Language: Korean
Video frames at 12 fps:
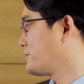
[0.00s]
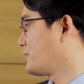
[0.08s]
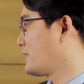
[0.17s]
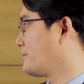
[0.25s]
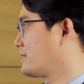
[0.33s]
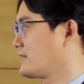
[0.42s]

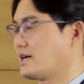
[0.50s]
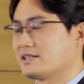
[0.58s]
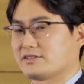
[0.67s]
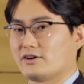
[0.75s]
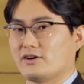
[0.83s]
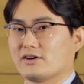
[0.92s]
변함에
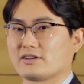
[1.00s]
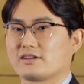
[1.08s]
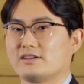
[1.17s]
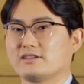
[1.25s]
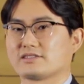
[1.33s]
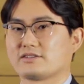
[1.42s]
따라서
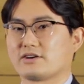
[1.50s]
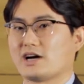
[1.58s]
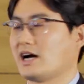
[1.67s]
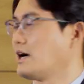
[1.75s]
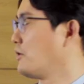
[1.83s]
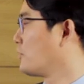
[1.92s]

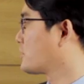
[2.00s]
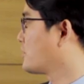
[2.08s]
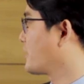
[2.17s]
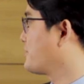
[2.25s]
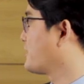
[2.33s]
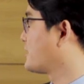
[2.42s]
클러스터가
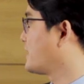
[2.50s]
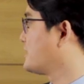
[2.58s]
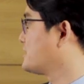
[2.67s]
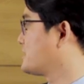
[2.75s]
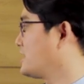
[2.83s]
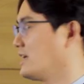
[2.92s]
어떻게
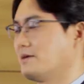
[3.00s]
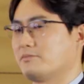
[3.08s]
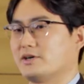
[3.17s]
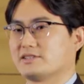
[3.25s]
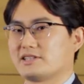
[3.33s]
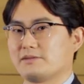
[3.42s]
변하는지
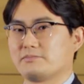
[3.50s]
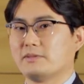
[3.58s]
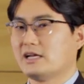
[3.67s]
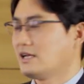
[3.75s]
한번 살,